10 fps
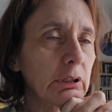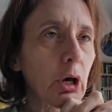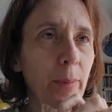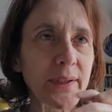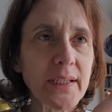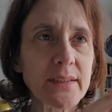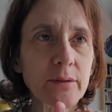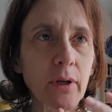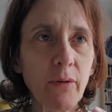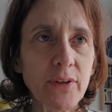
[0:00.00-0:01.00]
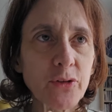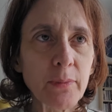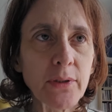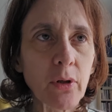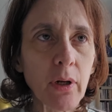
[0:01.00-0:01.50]
et empathique, c'est en fait se
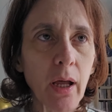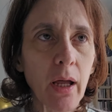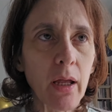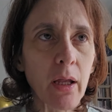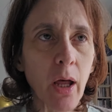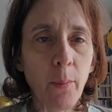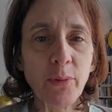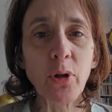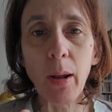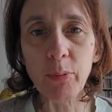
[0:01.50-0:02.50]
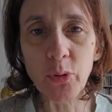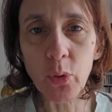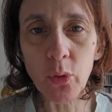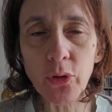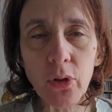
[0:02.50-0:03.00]
mettre dans la, un peu dans la peau de
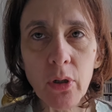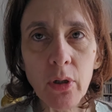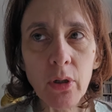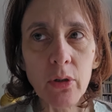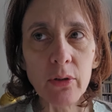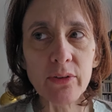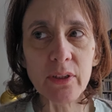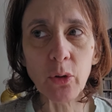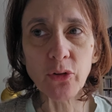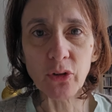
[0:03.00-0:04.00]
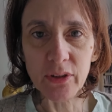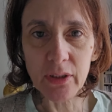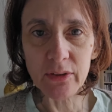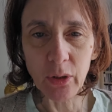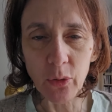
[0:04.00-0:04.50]
l'autre, c'est
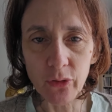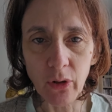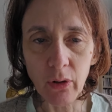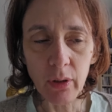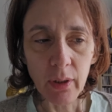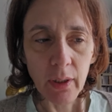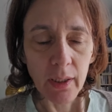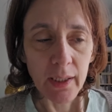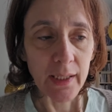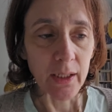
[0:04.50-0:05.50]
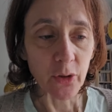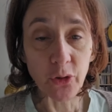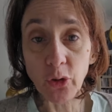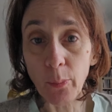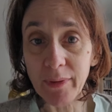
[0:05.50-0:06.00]
ressentir ce qu'il ressent. Et
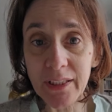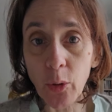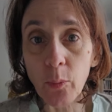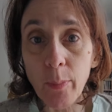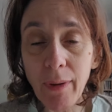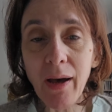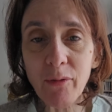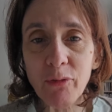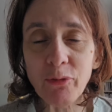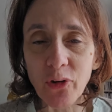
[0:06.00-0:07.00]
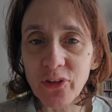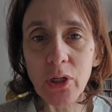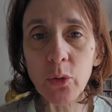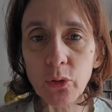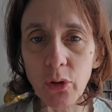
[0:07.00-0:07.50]
quand on est empathique, on ne peut pas
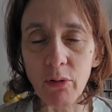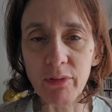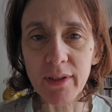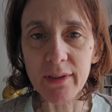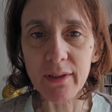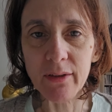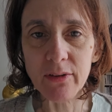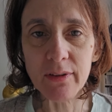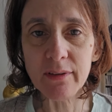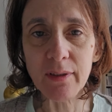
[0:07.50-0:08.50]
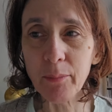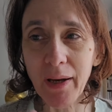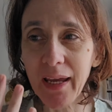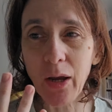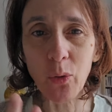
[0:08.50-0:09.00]
forcer l'autre, en fait. Ça
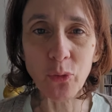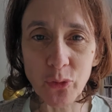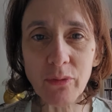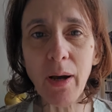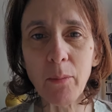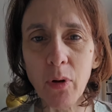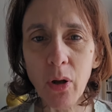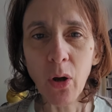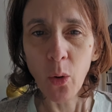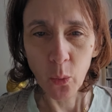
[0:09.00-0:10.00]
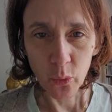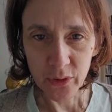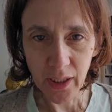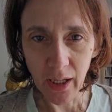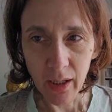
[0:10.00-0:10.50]
paraît inconcevable. Au
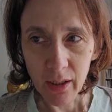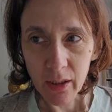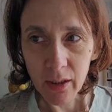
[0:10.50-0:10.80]
contraire,